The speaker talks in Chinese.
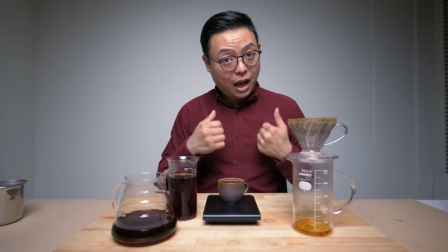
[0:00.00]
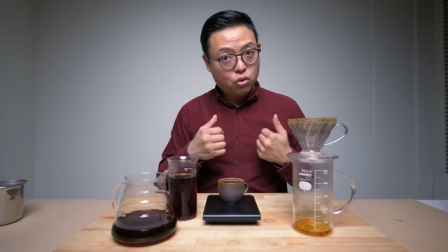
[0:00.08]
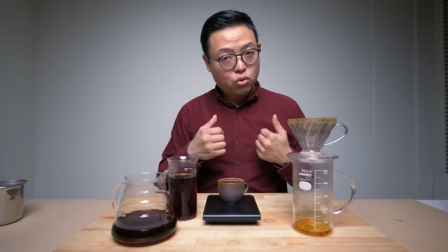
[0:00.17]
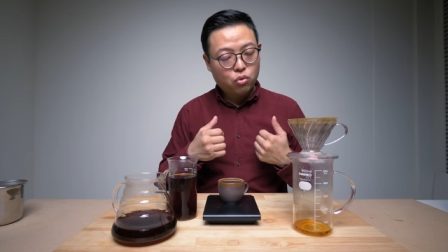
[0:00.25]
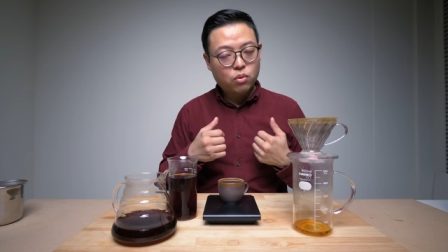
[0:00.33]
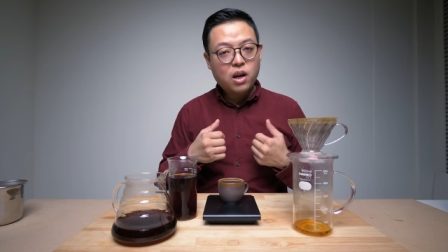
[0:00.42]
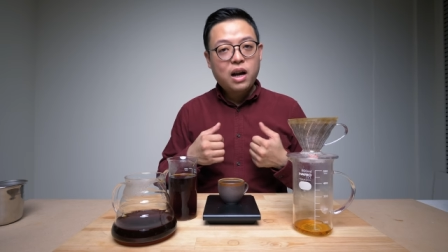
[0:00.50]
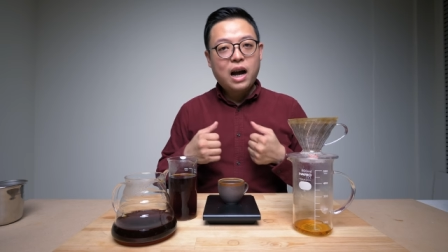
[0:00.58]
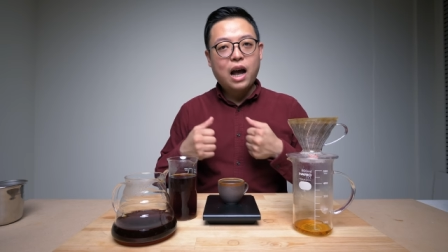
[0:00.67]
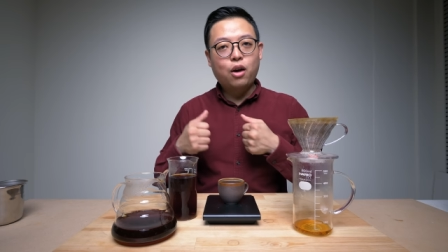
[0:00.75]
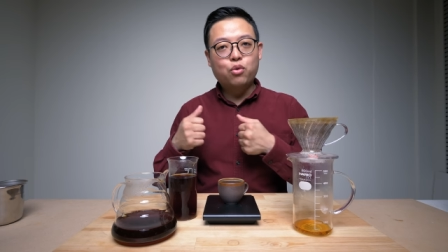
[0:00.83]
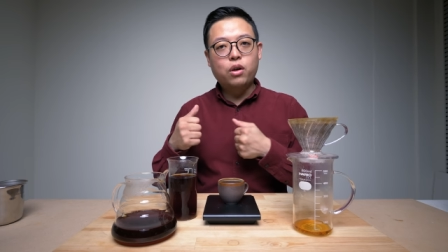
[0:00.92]
感度，
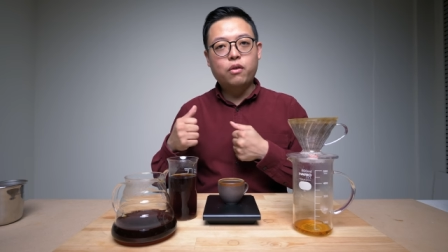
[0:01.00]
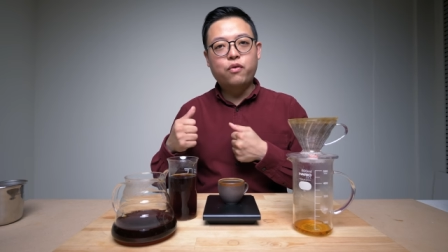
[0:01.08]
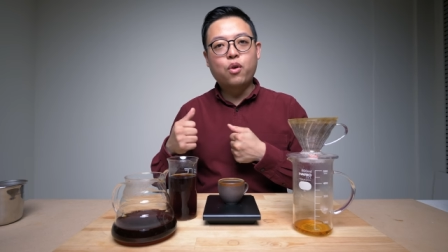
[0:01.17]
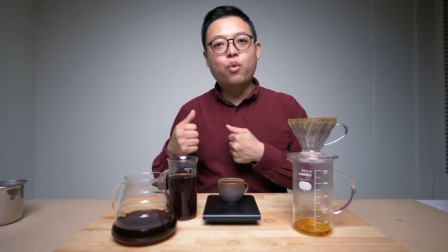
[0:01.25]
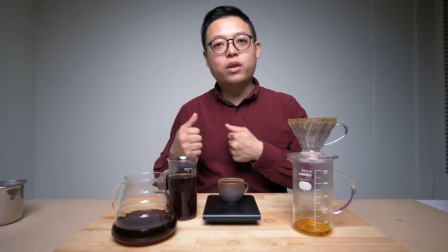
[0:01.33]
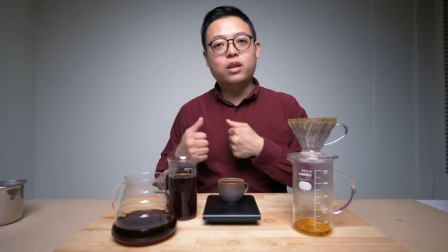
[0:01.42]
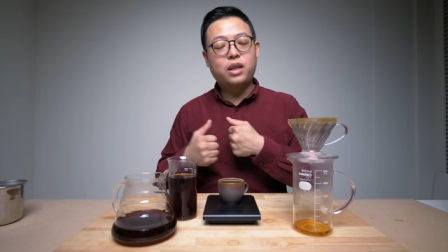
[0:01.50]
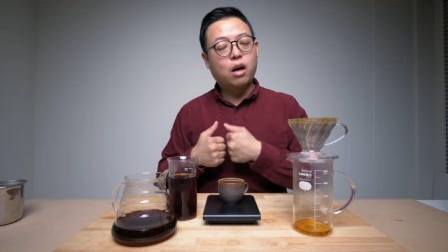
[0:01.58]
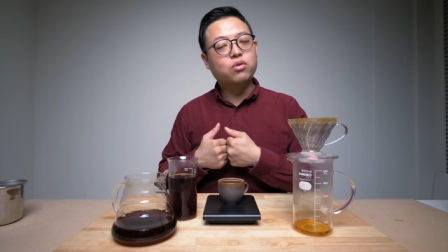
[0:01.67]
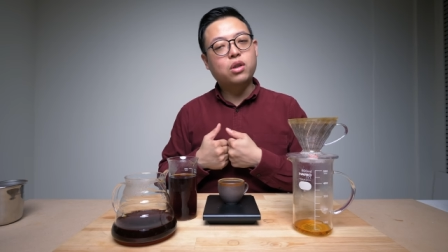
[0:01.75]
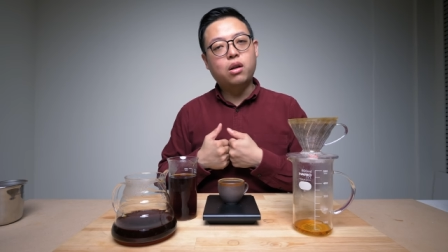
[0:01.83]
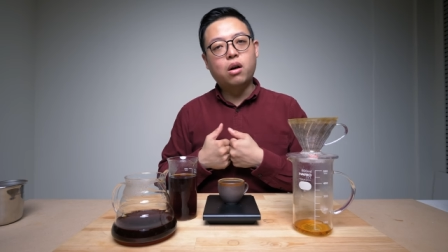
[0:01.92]
还有对风味的
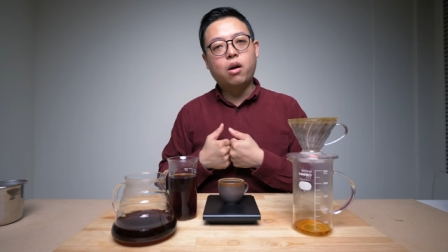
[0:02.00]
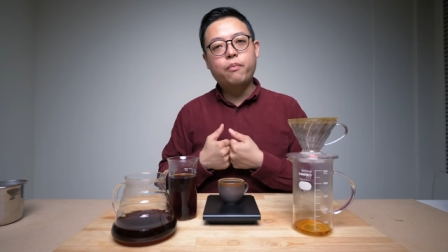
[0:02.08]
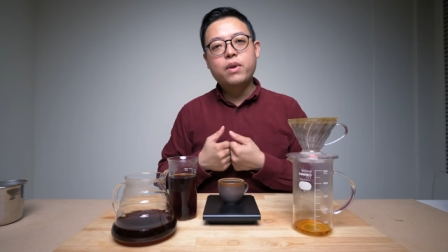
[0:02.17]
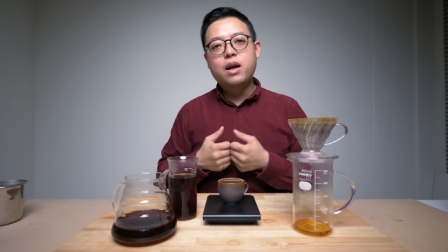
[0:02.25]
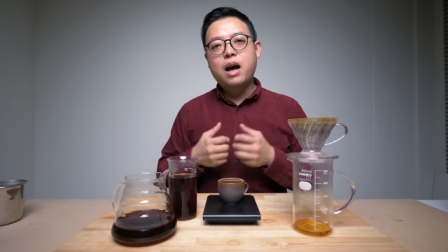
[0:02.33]
调整哦。